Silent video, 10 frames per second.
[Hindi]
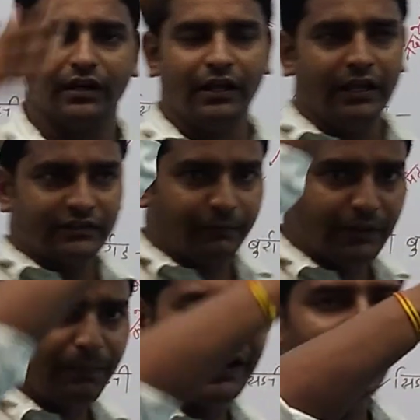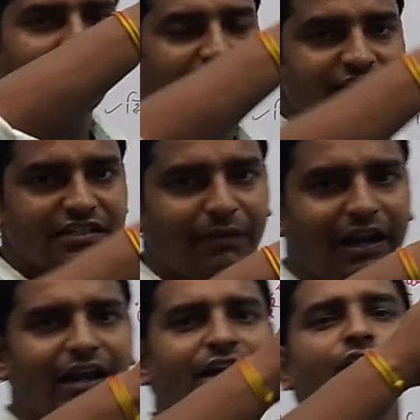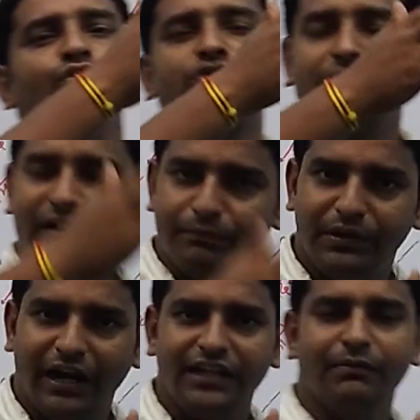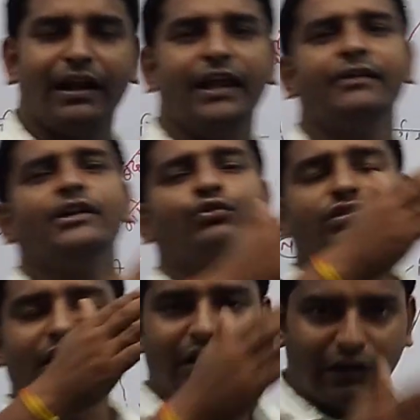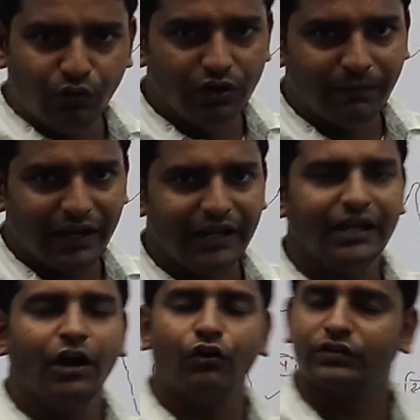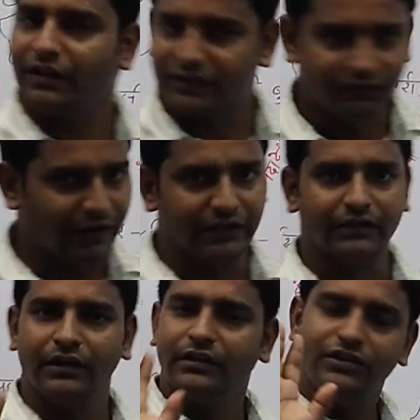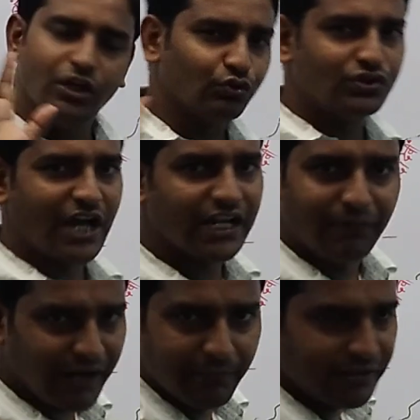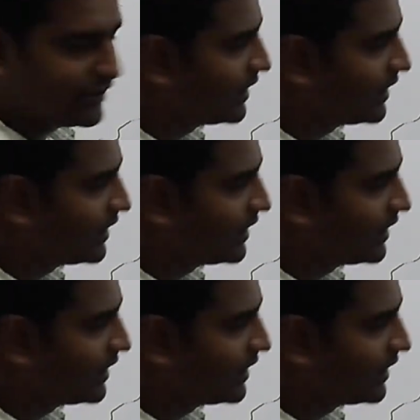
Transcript: था सबसे पहला ट्रांस हिमालय उसके बाद बृहद हिमालय उसके बाद लघु हिमालय और उसके बाद शिवालिक ये तो चार हिमालय हमने